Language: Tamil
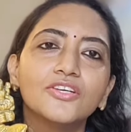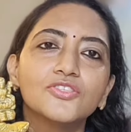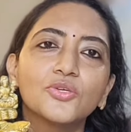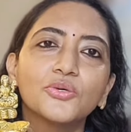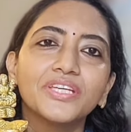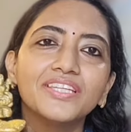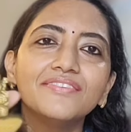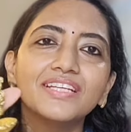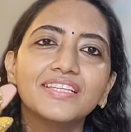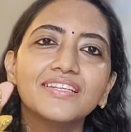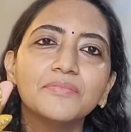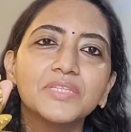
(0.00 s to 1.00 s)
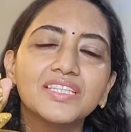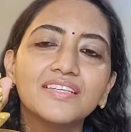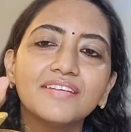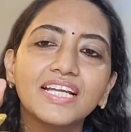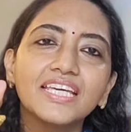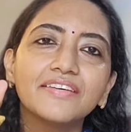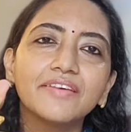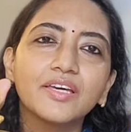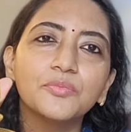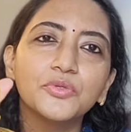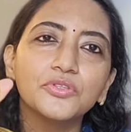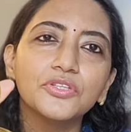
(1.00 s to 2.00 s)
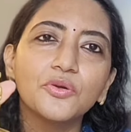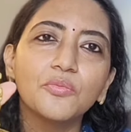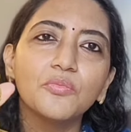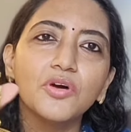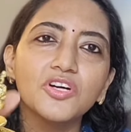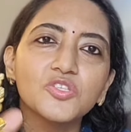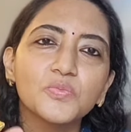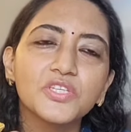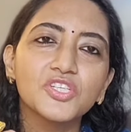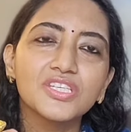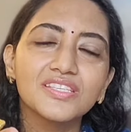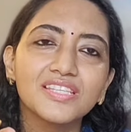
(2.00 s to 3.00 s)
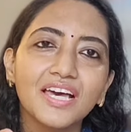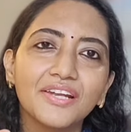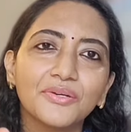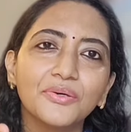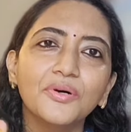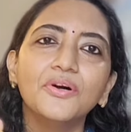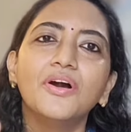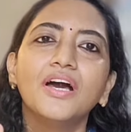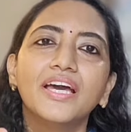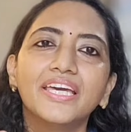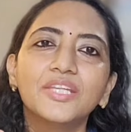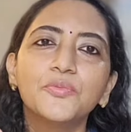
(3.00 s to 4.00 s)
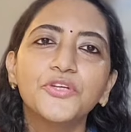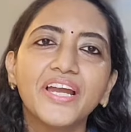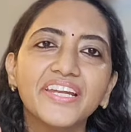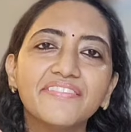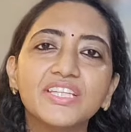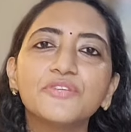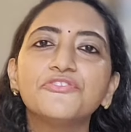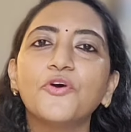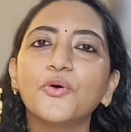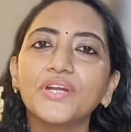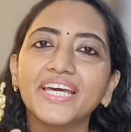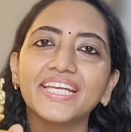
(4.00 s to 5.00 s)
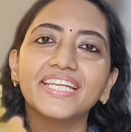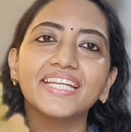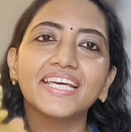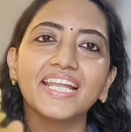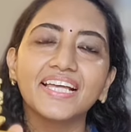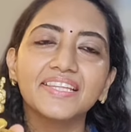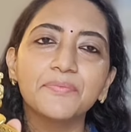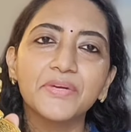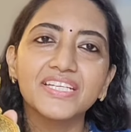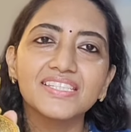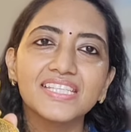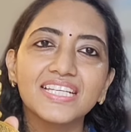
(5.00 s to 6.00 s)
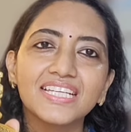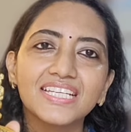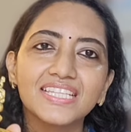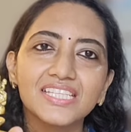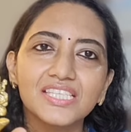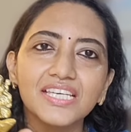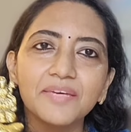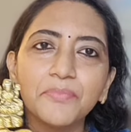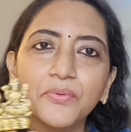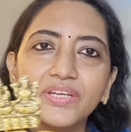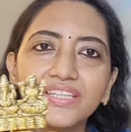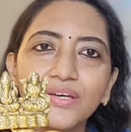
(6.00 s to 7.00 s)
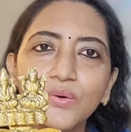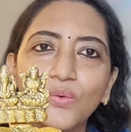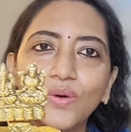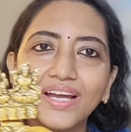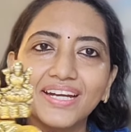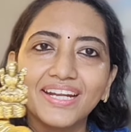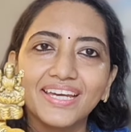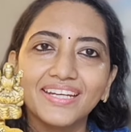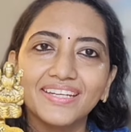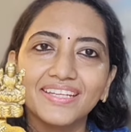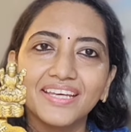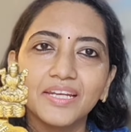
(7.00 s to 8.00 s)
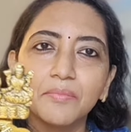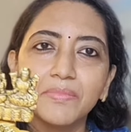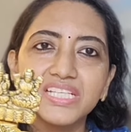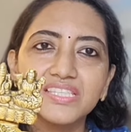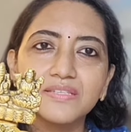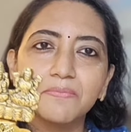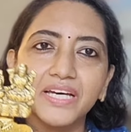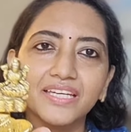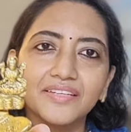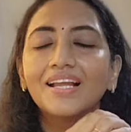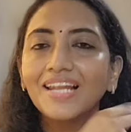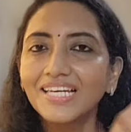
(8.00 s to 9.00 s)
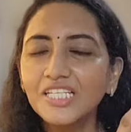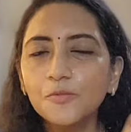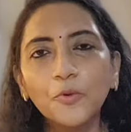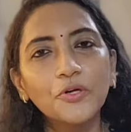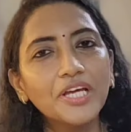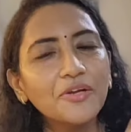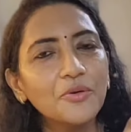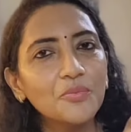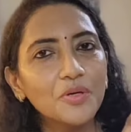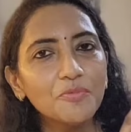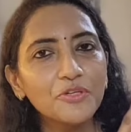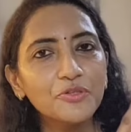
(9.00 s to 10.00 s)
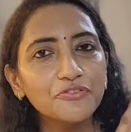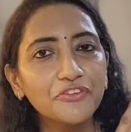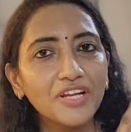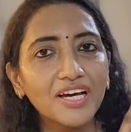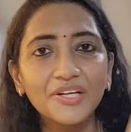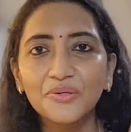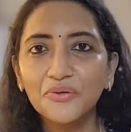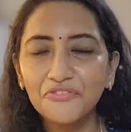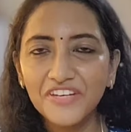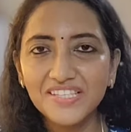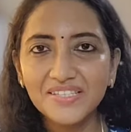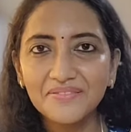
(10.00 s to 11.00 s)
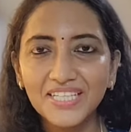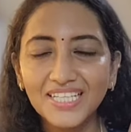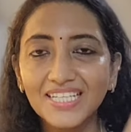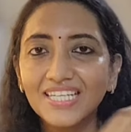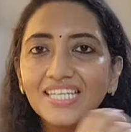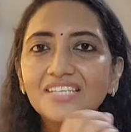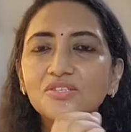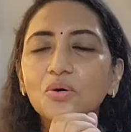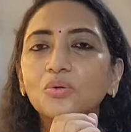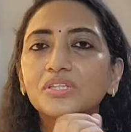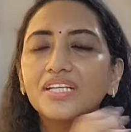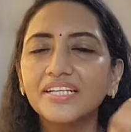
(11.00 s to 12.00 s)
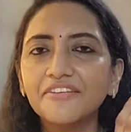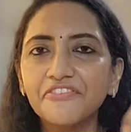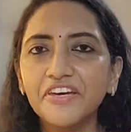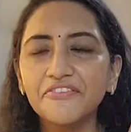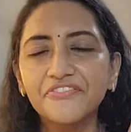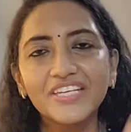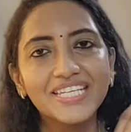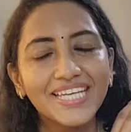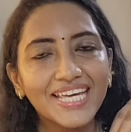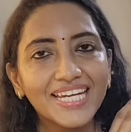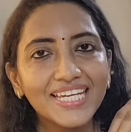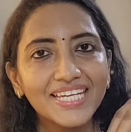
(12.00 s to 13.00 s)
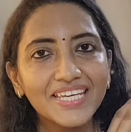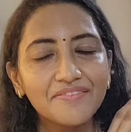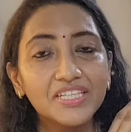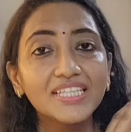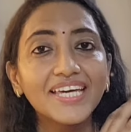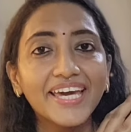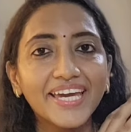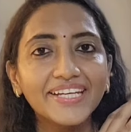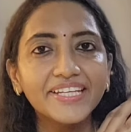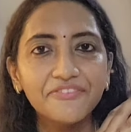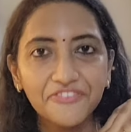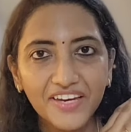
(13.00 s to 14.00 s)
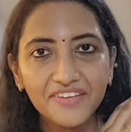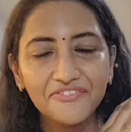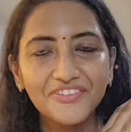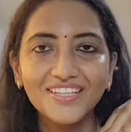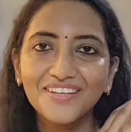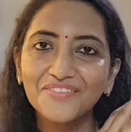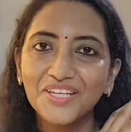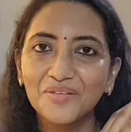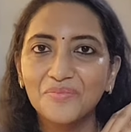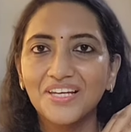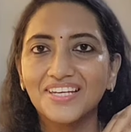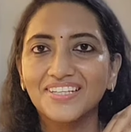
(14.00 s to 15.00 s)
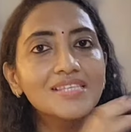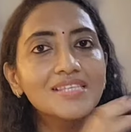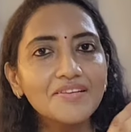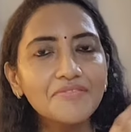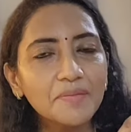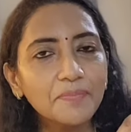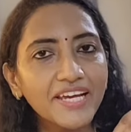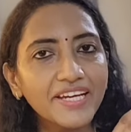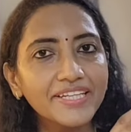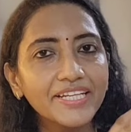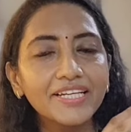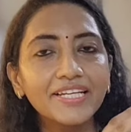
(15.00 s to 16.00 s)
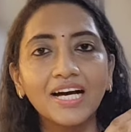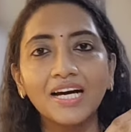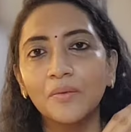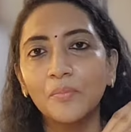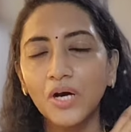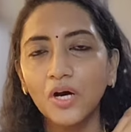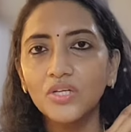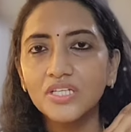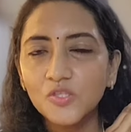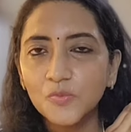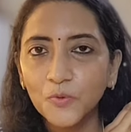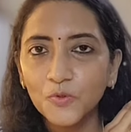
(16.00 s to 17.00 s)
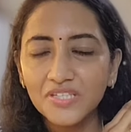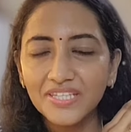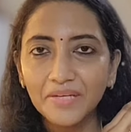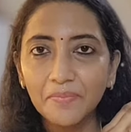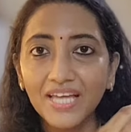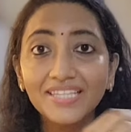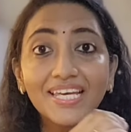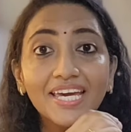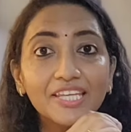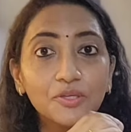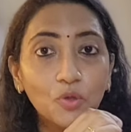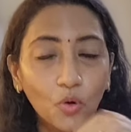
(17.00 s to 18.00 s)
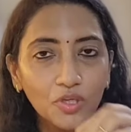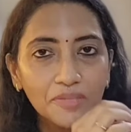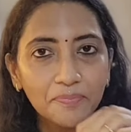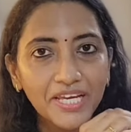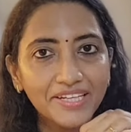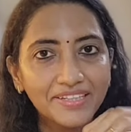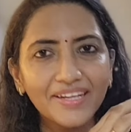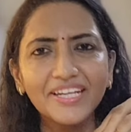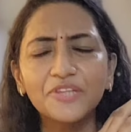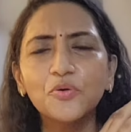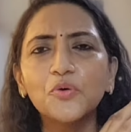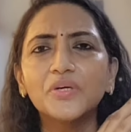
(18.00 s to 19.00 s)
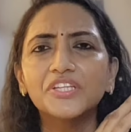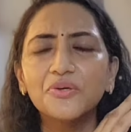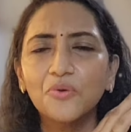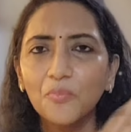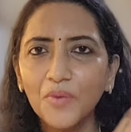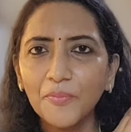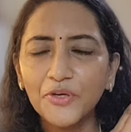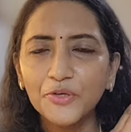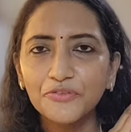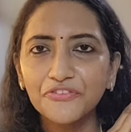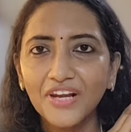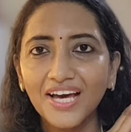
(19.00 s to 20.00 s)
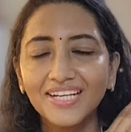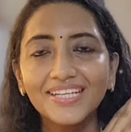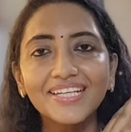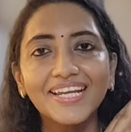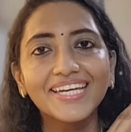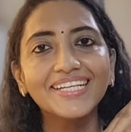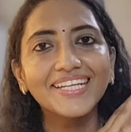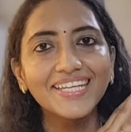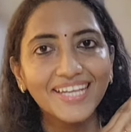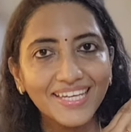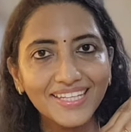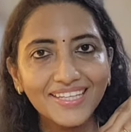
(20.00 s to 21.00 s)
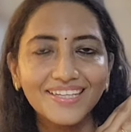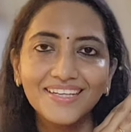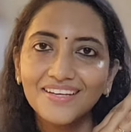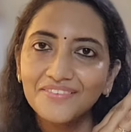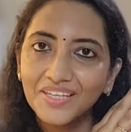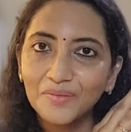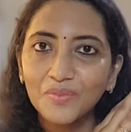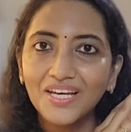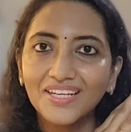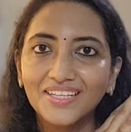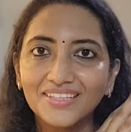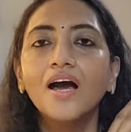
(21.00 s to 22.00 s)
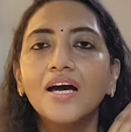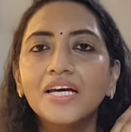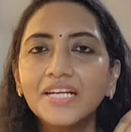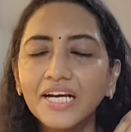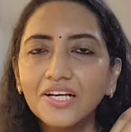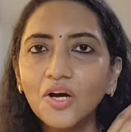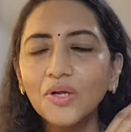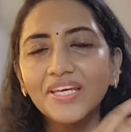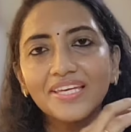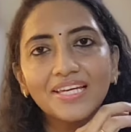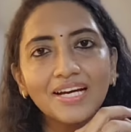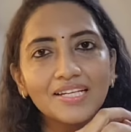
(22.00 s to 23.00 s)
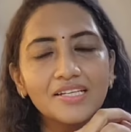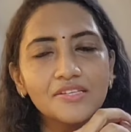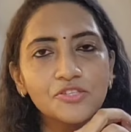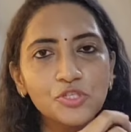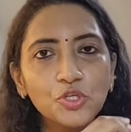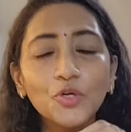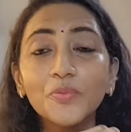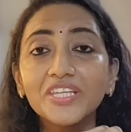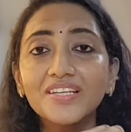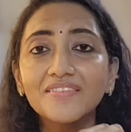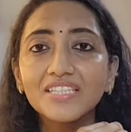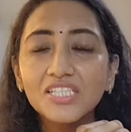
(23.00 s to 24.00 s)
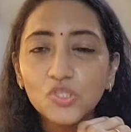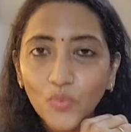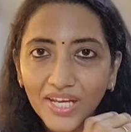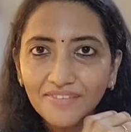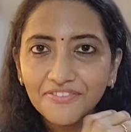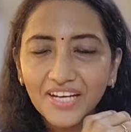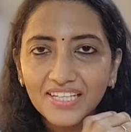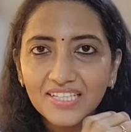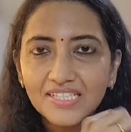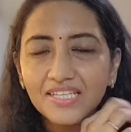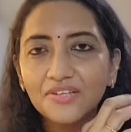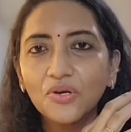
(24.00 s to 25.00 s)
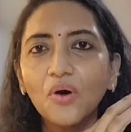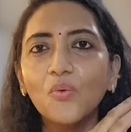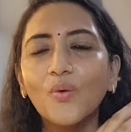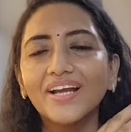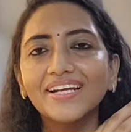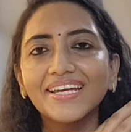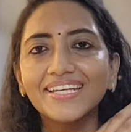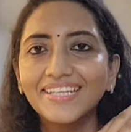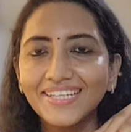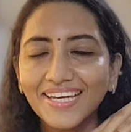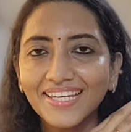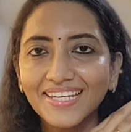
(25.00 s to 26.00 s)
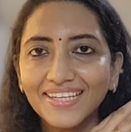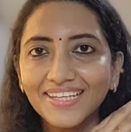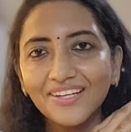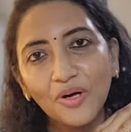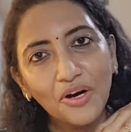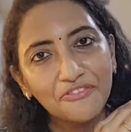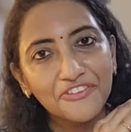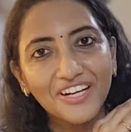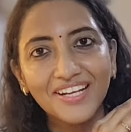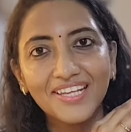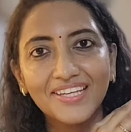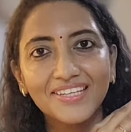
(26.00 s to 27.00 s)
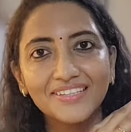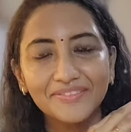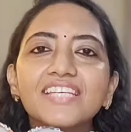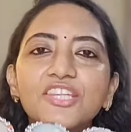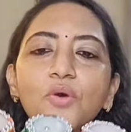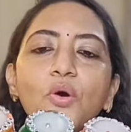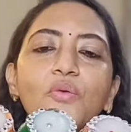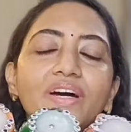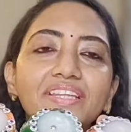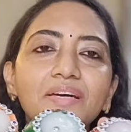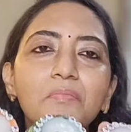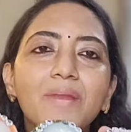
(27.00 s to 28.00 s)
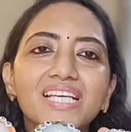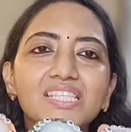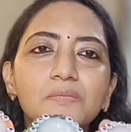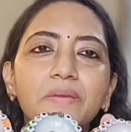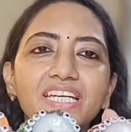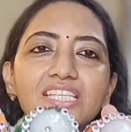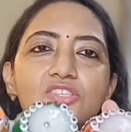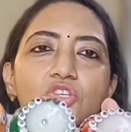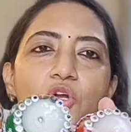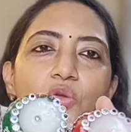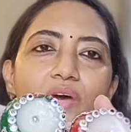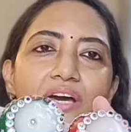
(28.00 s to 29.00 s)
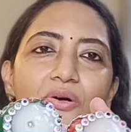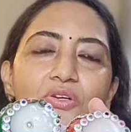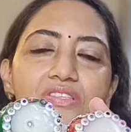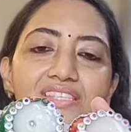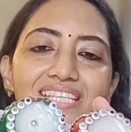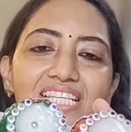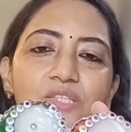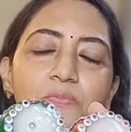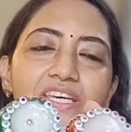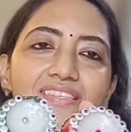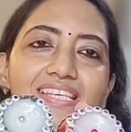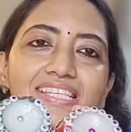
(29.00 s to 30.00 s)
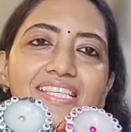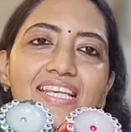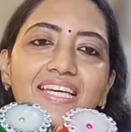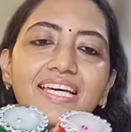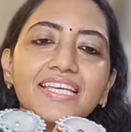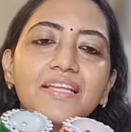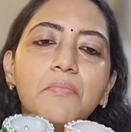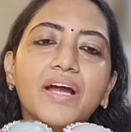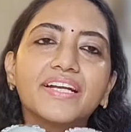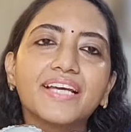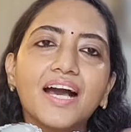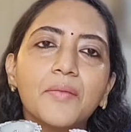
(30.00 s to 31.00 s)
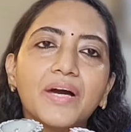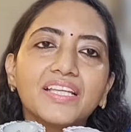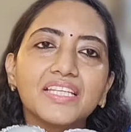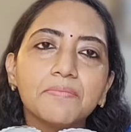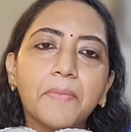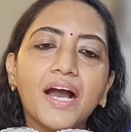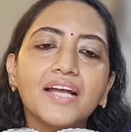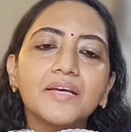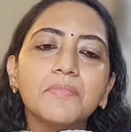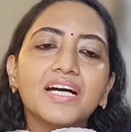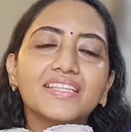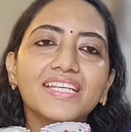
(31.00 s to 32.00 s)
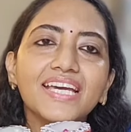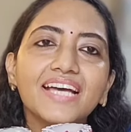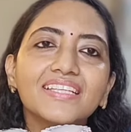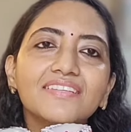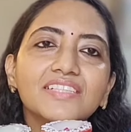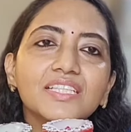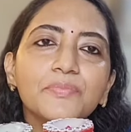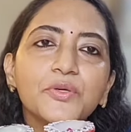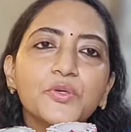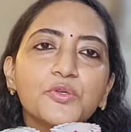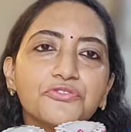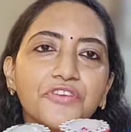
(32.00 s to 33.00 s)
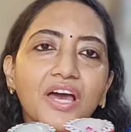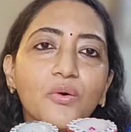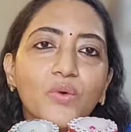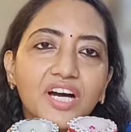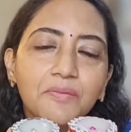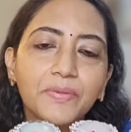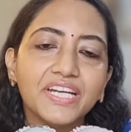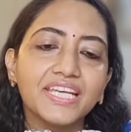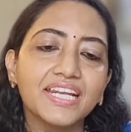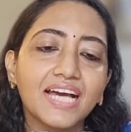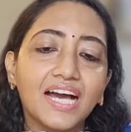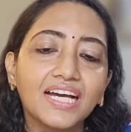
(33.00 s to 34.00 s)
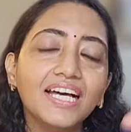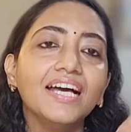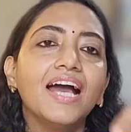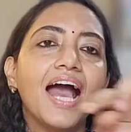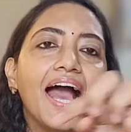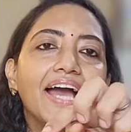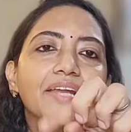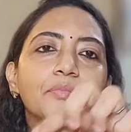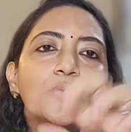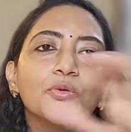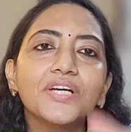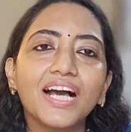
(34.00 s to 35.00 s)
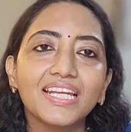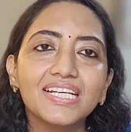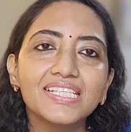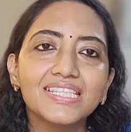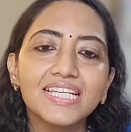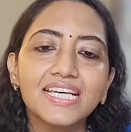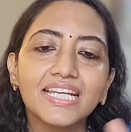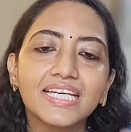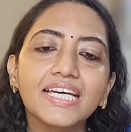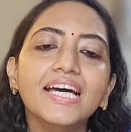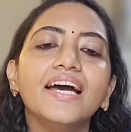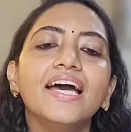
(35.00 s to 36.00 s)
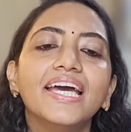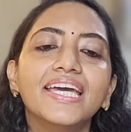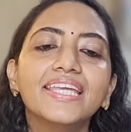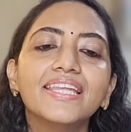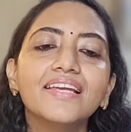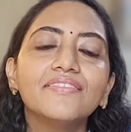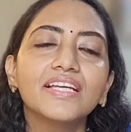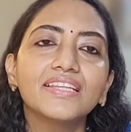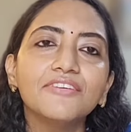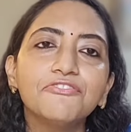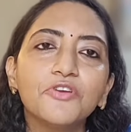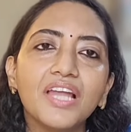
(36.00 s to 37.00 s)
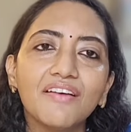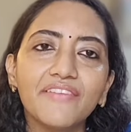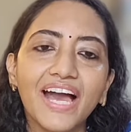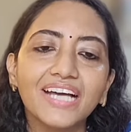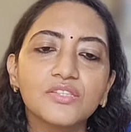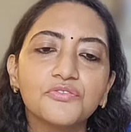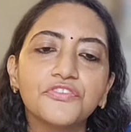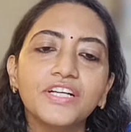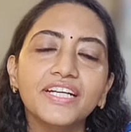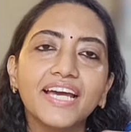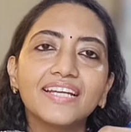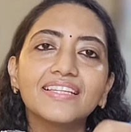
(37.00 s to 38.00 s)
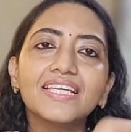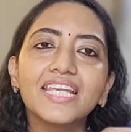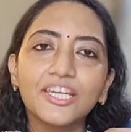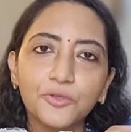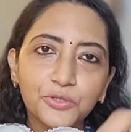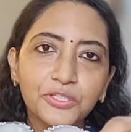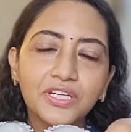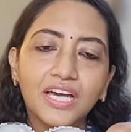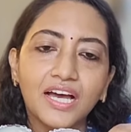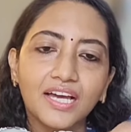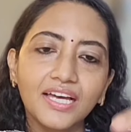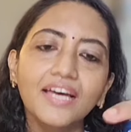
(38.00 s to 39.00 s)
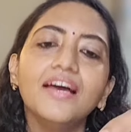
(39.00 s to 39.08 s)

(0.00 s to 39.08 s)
ஸோ இது வந்து நம்ம தீபாவளிக்கு வைக்கும்போது ரொம்ப ஆஸ்பீஷியஸாக இருக்கும் இது முன்னாடி வந்து ஃபோர் நைன்டி நைன் அந்த ப்ரைஸிங்ல இருந்துச்சு இப்போ வந்து ஒன் நைன்டி நைன் மஸ்ட் பை லைட்ஸ் போட்டால் ரொம்ப பியூட்டிஃபுல்லாக இருக்கும் ஃபெஸ்டிவல் அன்னைக்கு ஸோ தேர்ட்டி ஃபைவ் ஃபீட் எல்இடி வந்து எயிட்டி ஃபைவ்க்கு அவைலபிளாக இருக்கு சில்வர் பிளேட்டட் பவுல் அண்ட் ஸ்பூன் செட் மாதிரியே இது கோல்டு பிளேட்டட் இதுவும் வந்து ரொம்ப பியூட்டிஃபுல்லாக இருக்கு நைன்டி நைனுக்கு அவைலபிளாக இருக்கு ரங்கோலி கலர்ஸ் டியூப் இதுல வந்து டுவெல் கலர்ஸ் இருக்கும் ஒன் நைன்டி நைனுக்கு ஆஃபர்ல இருக்கு இதுவும் வந்து மஸ்ட் பைன்னு சொல்லுவேன் ஒரு சிக்ஸ் பீசஸ் இருக்கு இந்த மட்கா மாதிரி பானை மாதிரி அதுல வந்து பியூட்டிஃபுல்லா ஒர்க் பண்ணிருக்காங்க அண்ட் மூணு கலர்ஸ்ல இருக்கு இதுல வந்து ஃபுல்லா வேக்ஸ் ஃபில்ட் அண்ட் திரி கொடுத்துருக்காங்க